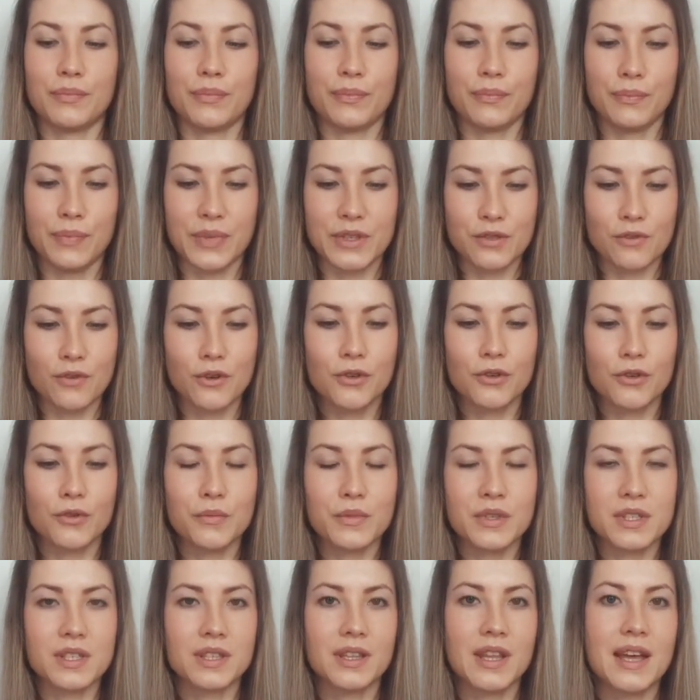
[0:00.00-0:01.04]
поскольку
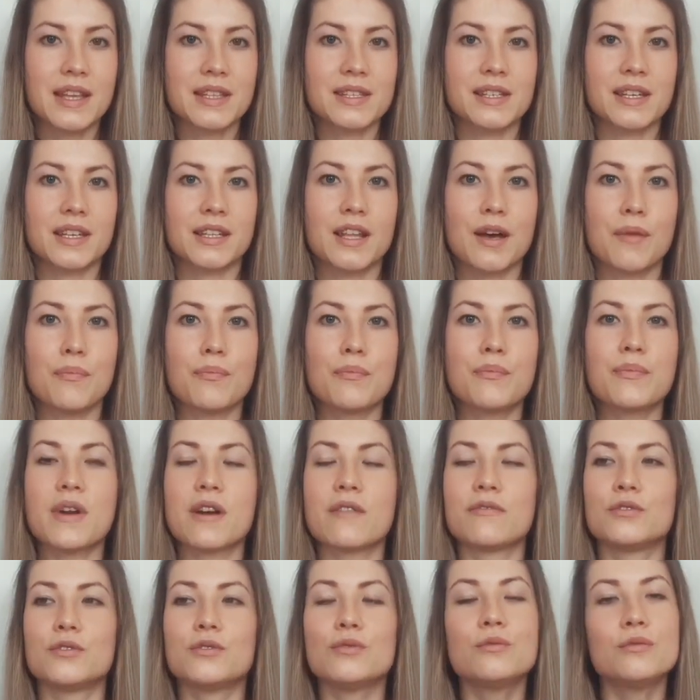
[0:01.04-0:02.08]
медитация, она
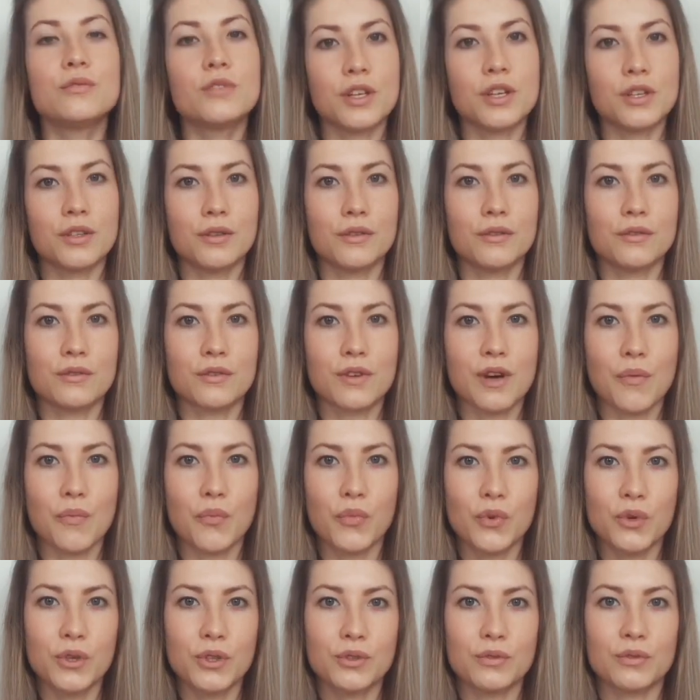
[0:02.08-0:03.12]
про внутреннюю
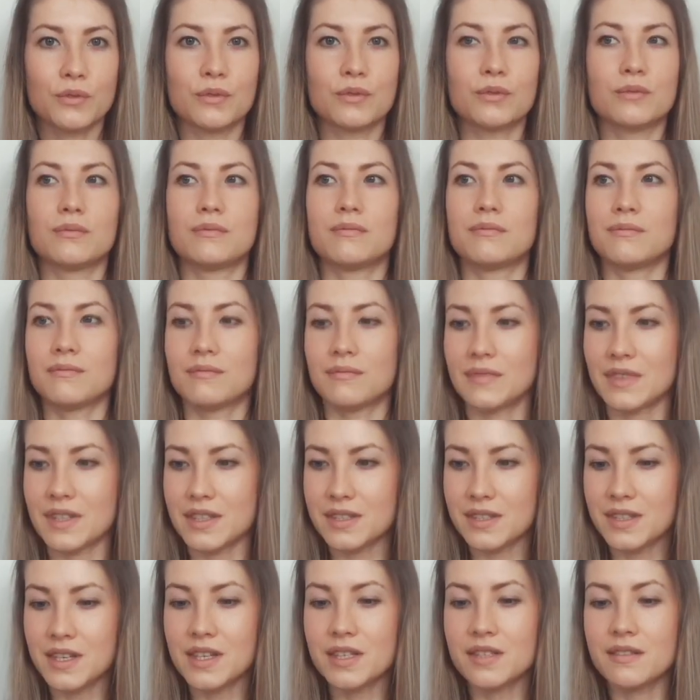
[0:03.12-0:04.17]
работу,
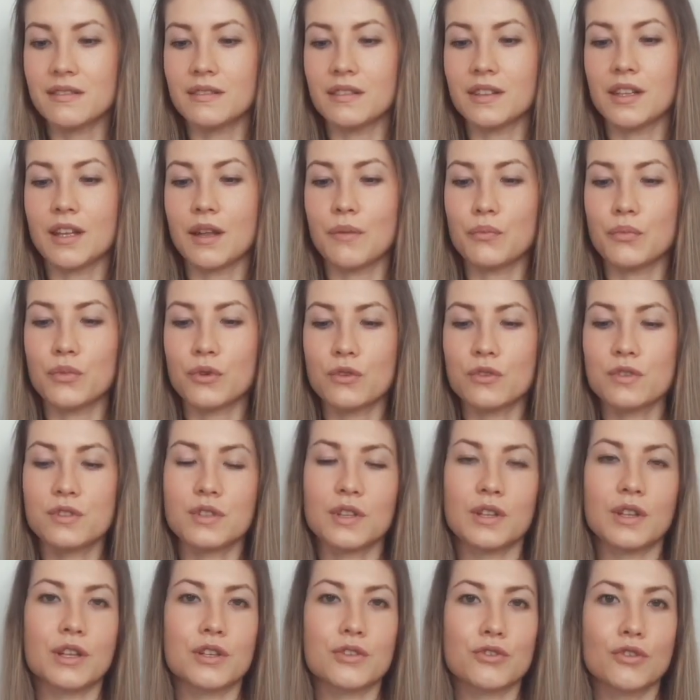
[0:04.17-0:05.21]
естественно, нам
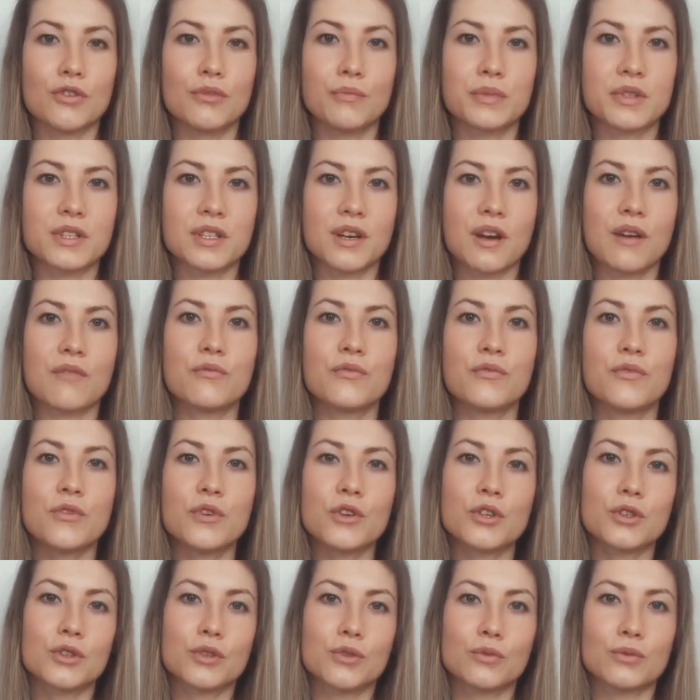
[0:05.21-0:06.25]
просто должно быть
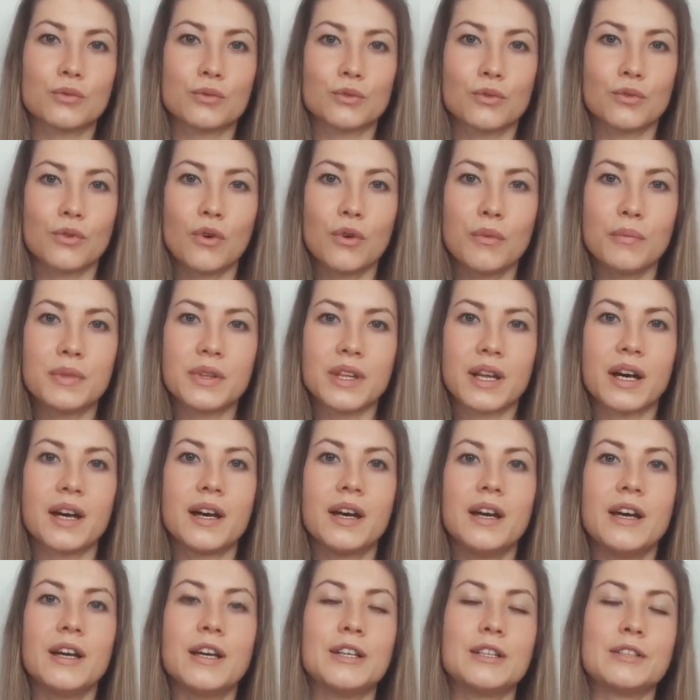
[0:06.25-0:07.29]
комфортно, удобно,
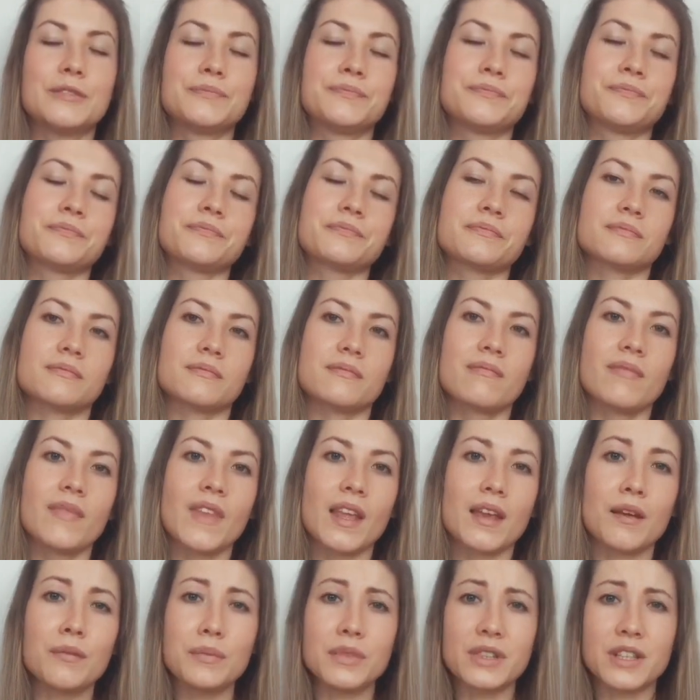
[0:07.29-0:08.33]

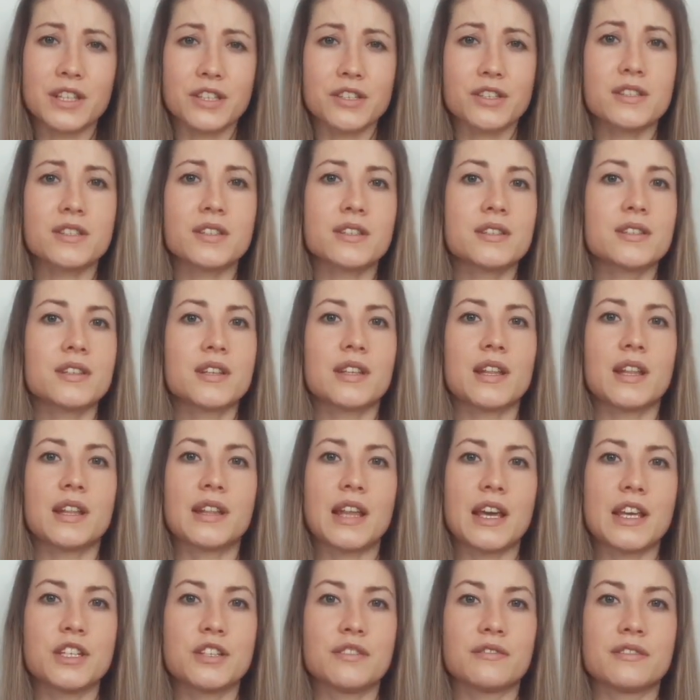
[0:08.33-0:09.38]
мы должны
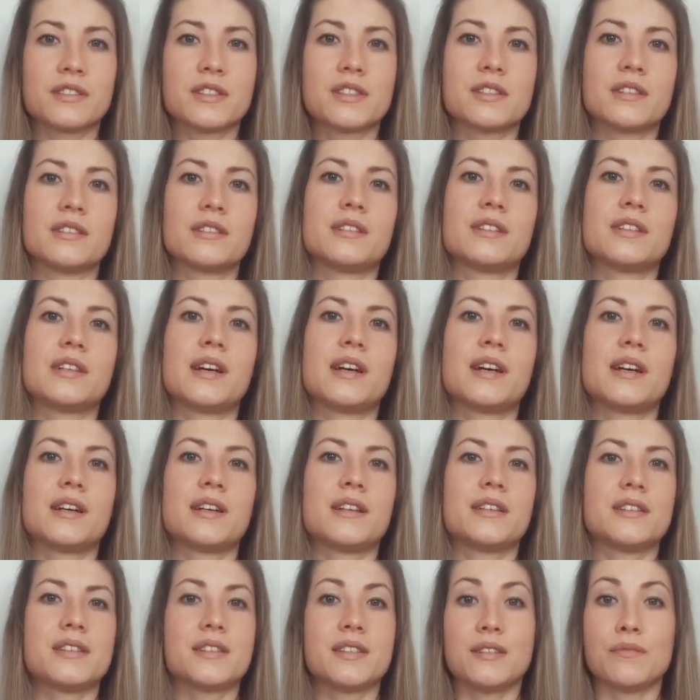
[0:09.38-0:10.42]
сосредотачиваться
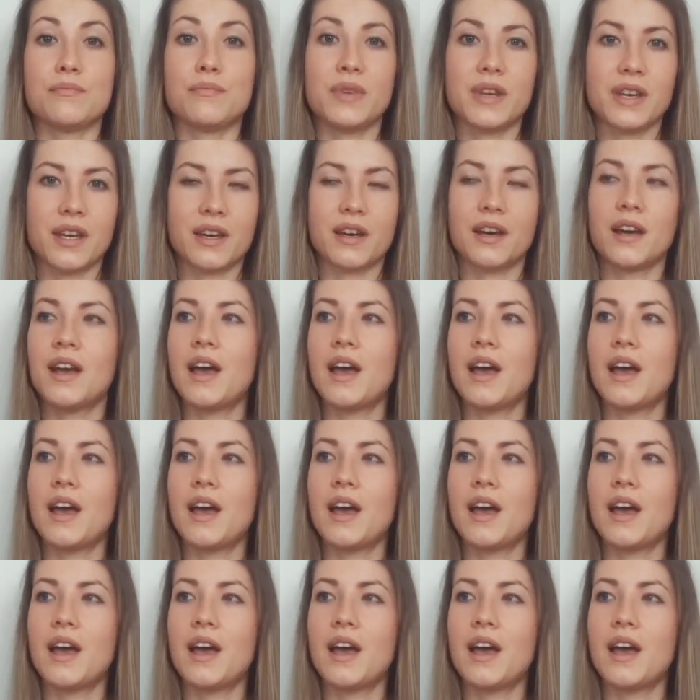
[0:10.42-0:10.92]
на себе.